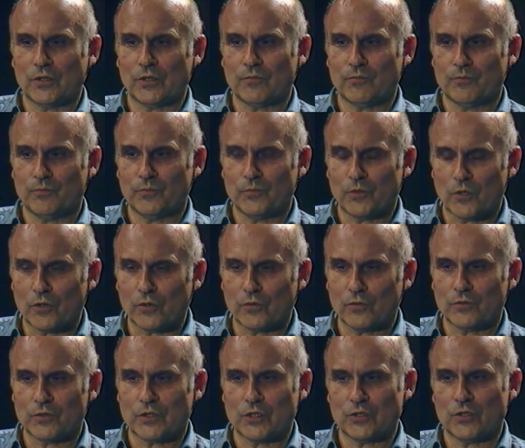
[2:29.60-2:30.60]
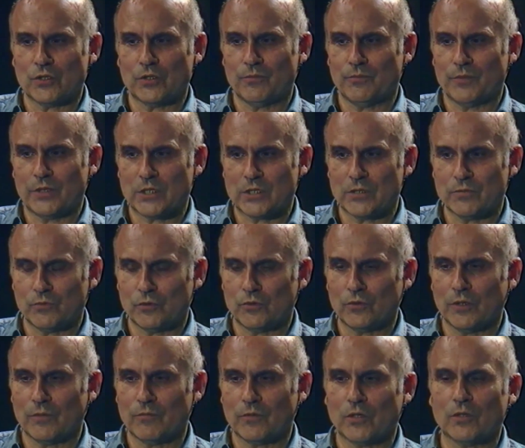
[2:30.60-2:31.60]
Już jej nie wskrzesisz
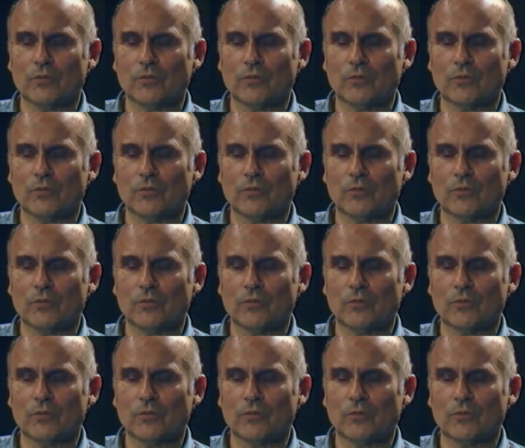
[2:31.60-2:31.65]
ręką,